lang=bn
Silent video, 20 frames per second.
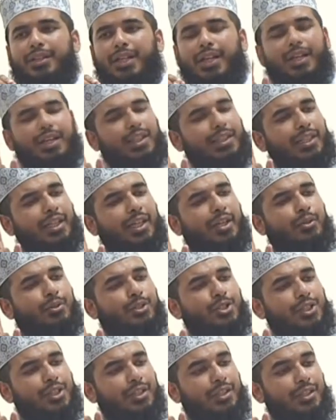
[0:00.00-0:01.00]
আল্লাহ তালা
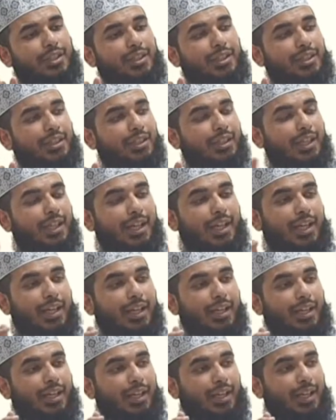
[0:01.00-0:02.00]
হচ্ছেন তিনি
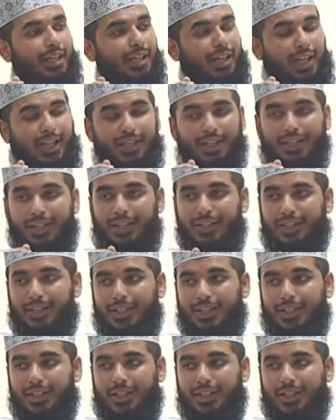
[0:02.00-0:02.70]
আল্লাদি